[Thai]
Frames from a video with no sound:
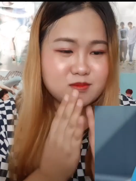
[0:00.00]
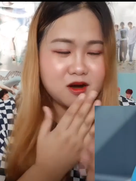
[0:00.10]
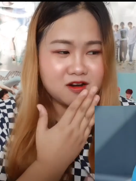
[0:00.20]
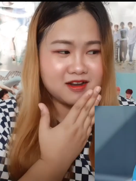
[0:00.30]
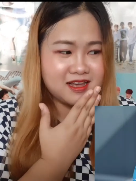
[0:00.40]
จะ
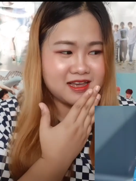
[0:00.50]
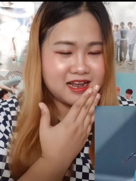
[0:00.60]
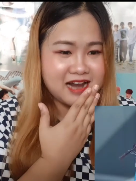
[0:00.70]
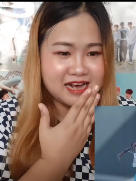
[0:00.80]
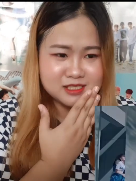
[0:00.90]
บอกหล่อได้
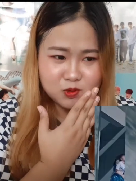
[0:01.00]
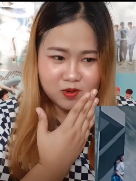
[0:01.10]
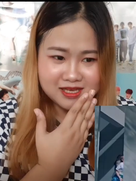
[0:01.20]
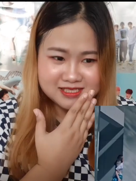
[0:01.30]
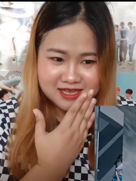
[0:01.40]
ไงนางส
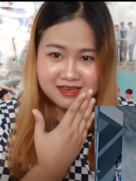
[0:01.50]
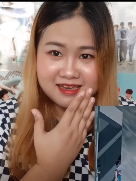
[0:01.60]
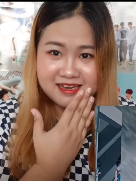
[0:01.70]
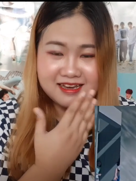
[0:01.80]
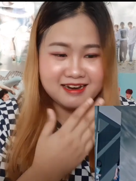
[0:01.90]
วยสิ
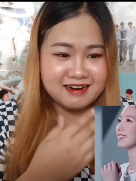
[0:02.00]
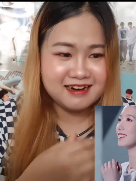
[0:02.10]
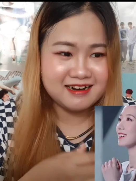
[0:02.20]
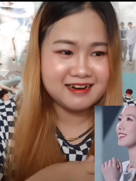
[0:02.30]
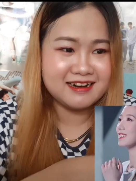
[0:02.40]
เอ
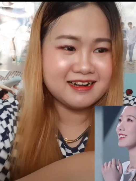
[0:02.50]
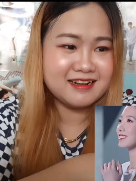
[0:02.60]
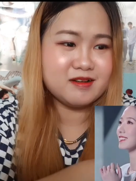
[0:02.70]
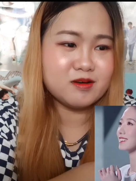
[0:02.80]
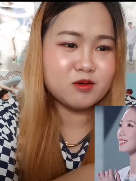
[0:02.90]
อ
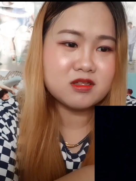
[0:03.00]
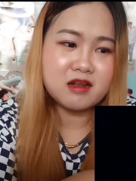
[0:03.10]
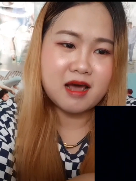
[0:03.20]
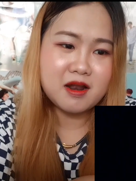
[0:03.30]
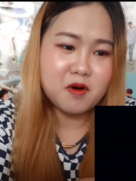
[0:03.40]

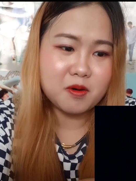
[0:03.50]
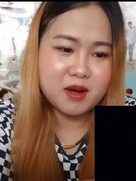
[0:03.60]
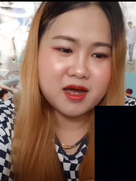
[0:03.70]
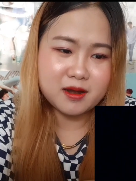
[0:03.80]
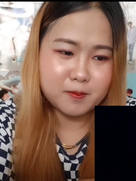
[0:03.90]
แต่หน้าหล่อ
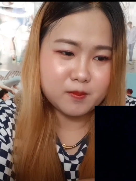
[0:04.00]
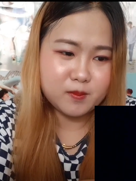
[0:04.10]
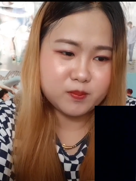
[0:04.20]
มาก